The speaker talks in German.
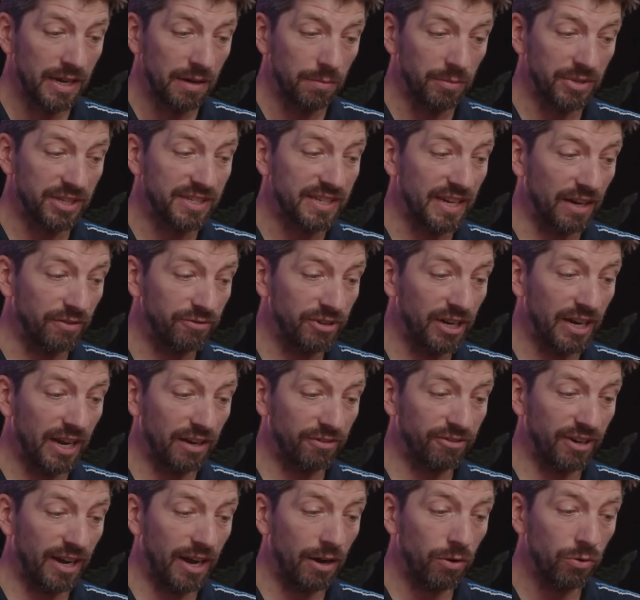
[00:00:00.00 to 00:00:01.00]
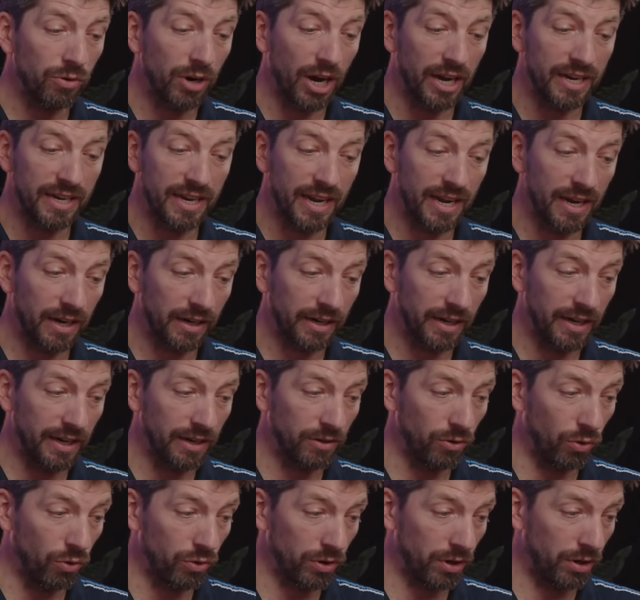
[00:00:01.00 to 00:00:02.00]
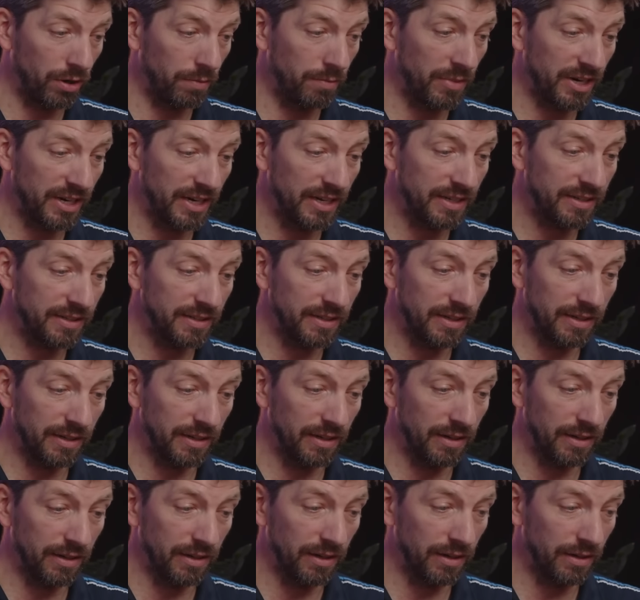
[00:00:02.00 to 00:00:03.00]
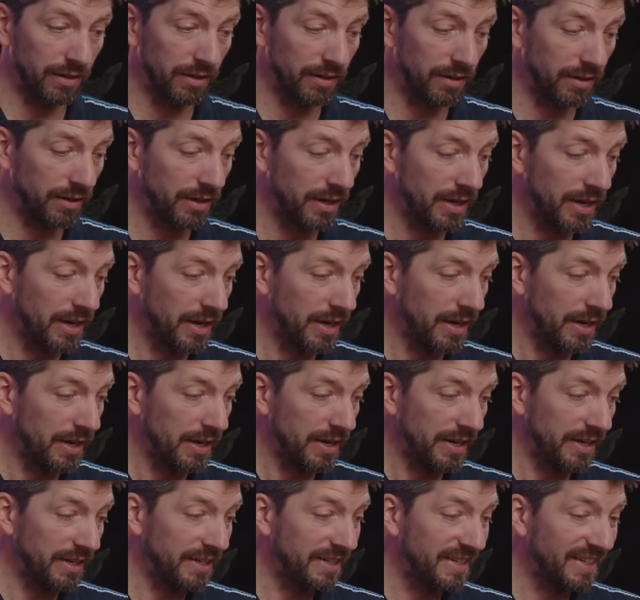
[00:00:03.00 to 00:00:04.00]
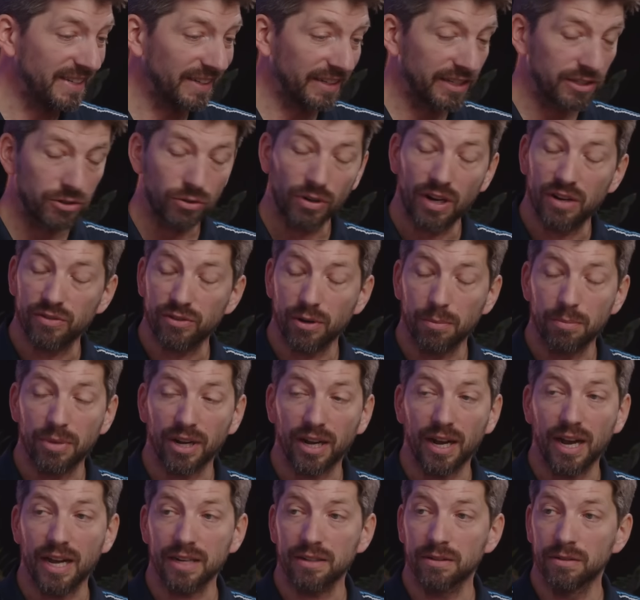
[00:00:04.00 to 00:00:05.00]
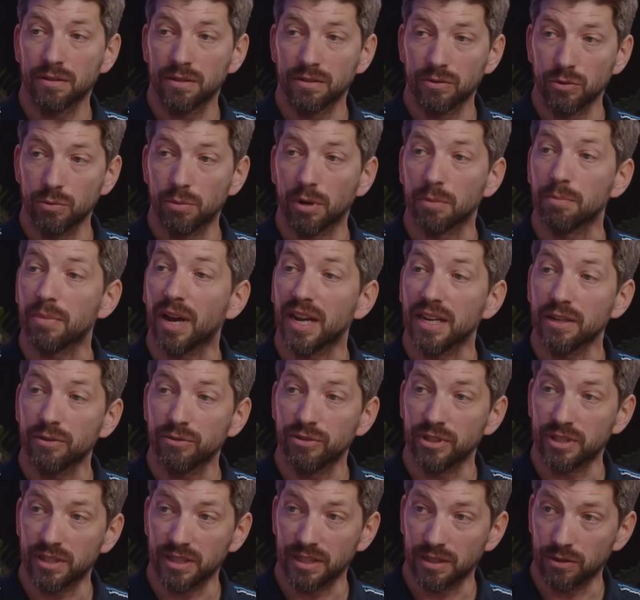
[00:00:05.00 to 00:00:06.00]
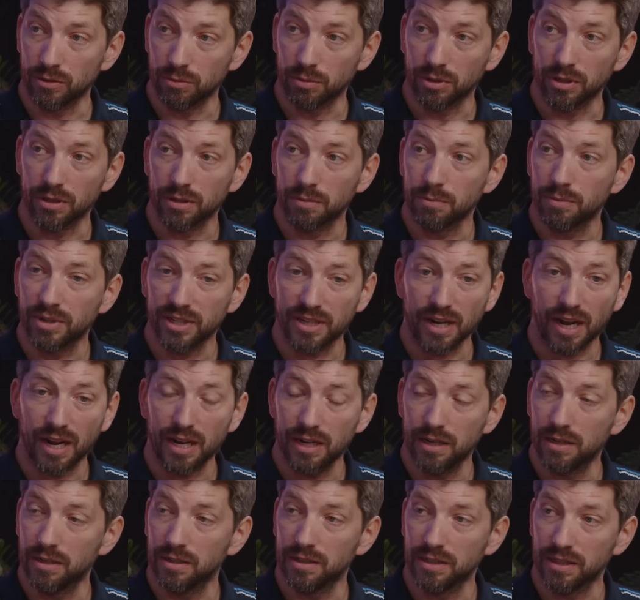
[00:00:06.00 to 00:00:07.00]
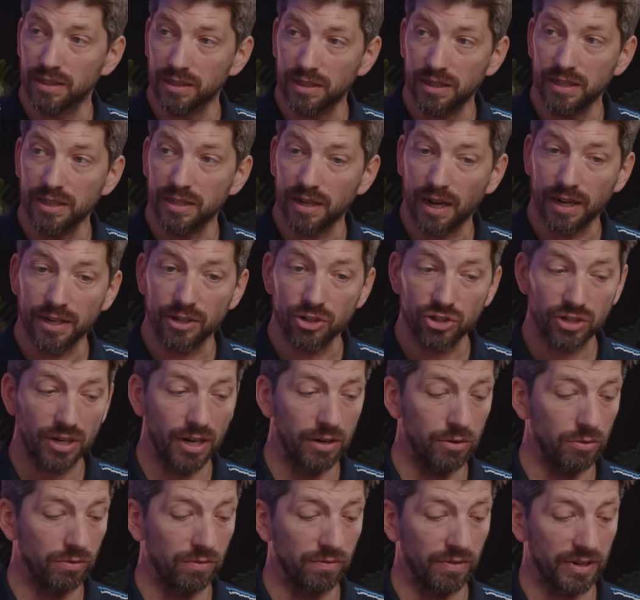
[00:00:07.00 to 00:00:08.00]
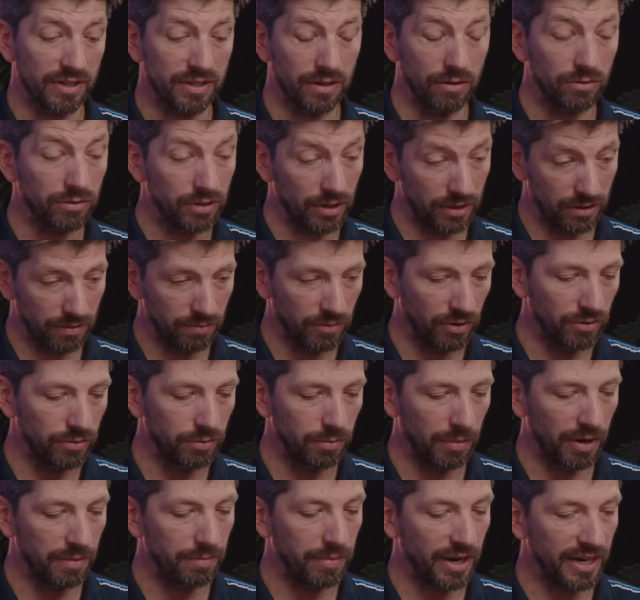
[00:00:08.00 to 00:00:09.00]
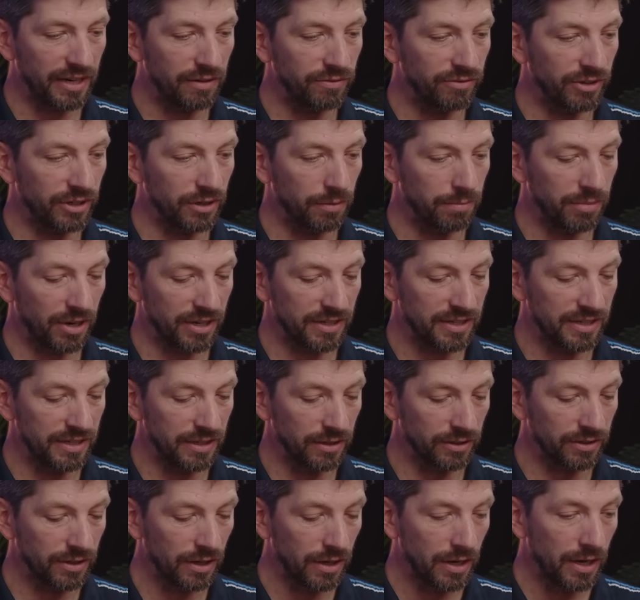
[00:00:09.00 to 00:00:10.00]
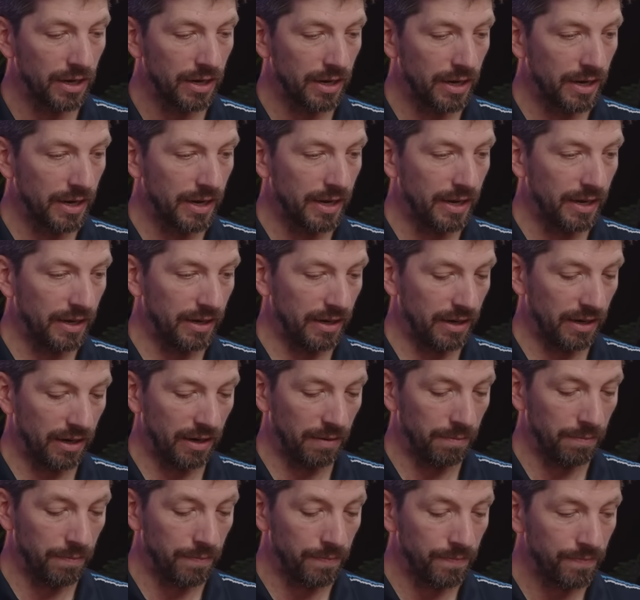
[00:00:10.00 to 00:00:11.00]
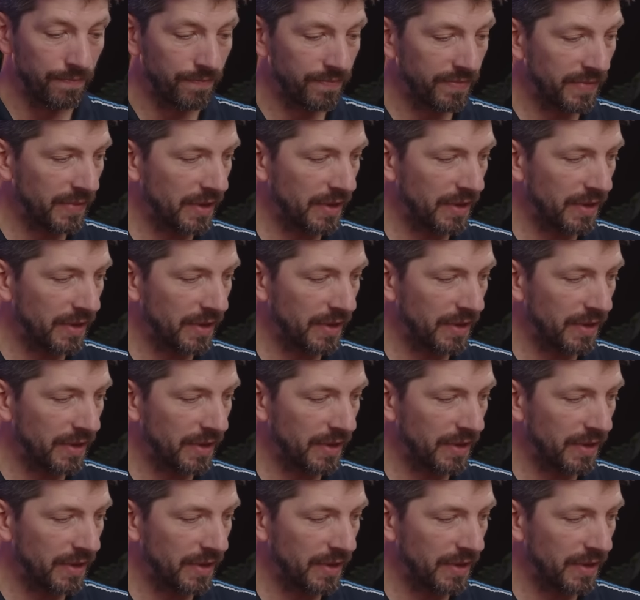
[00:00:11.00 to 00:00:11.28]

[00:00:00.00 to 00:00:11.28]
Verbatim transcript: mit sehr viel Erfahrung einhergeht oder man lässt sich äh, in die Richtung einfach beraten über ein Bikefitting, über ein Pedalgliedeinstellung, was auch dann immer über meinen Bikefitter passiert. Ähm,